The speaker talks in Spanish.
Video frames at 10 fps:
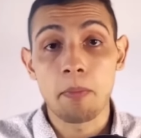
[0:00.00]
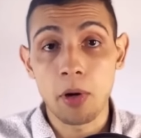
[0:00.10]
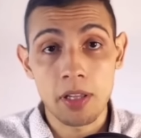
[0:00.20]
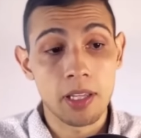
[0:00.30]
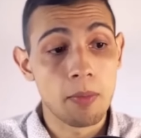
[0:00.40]

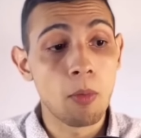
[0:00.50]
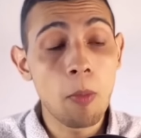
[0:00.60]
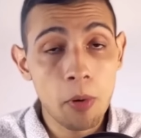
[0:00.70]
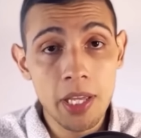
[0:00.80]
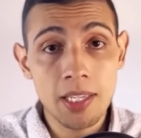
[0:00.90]
Por ende,
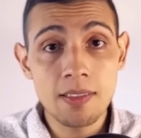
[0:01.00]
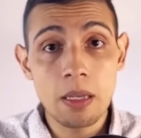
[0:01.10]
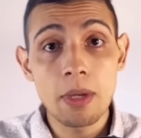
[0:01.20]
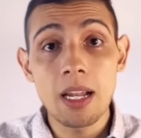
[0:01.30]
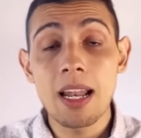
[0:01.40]
vos pones
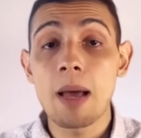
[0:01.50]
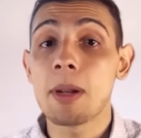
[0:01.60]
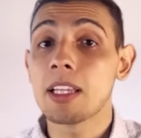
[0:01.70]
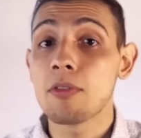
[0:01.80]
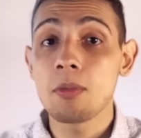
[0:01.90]
15.000, la
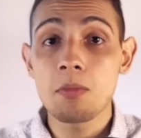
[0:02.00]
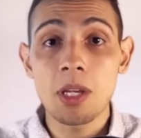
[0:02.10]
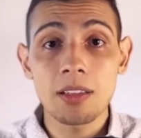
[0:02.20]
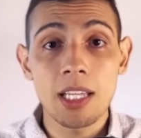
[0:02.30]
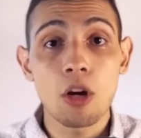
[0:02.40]
plataforma
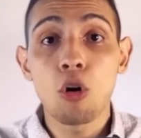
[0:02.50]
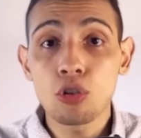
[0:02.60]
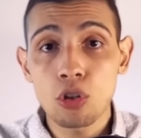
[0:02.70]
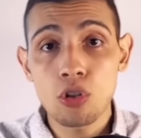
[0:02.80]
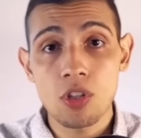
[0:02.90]
invierte
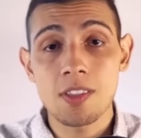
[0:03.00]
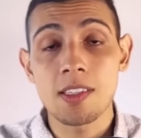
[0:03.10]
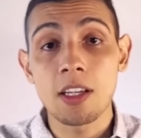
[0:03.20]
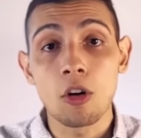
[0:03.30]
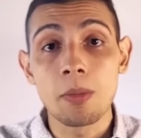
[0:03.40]
otros
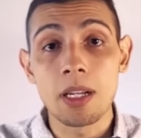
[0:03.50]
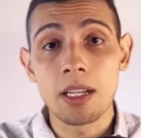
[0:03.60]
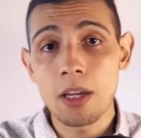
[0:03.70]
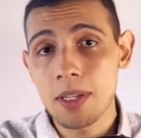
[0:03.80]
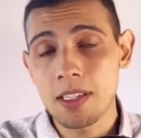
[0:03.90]
5.000,
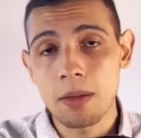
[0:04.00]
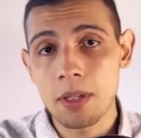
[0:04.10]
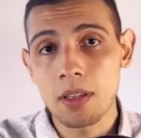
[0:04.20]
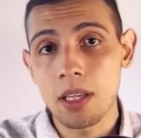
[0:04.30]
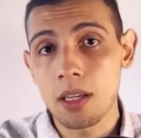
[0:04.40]
que es
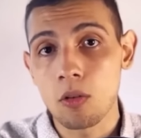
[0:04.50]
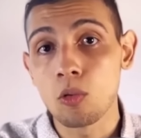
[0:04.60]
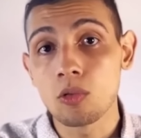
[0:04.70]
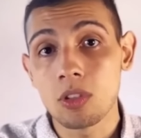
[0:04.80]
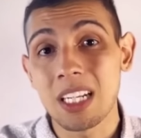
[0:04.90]
básicamente
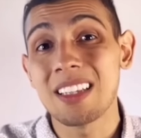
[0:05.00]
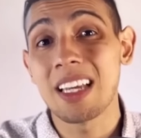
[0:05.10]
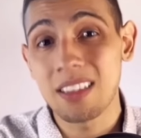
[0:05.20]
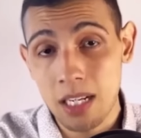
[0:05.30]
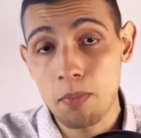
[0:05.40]
un
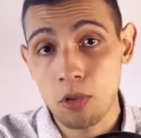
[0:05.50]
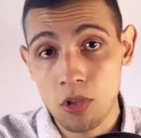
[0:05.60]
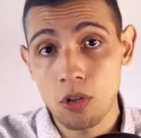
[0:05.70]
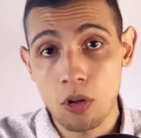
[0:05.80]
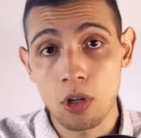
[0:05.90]

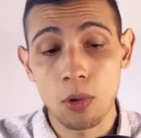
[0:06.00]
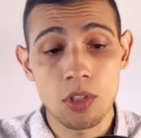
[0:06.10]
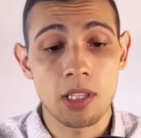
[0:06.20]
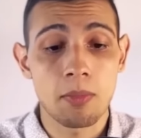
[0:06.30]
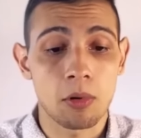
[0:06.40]
33% de lo que vos
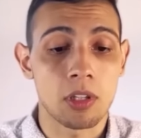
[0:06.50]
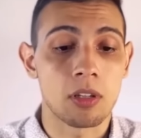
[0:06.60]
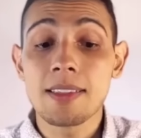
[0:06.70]
estás poniendo.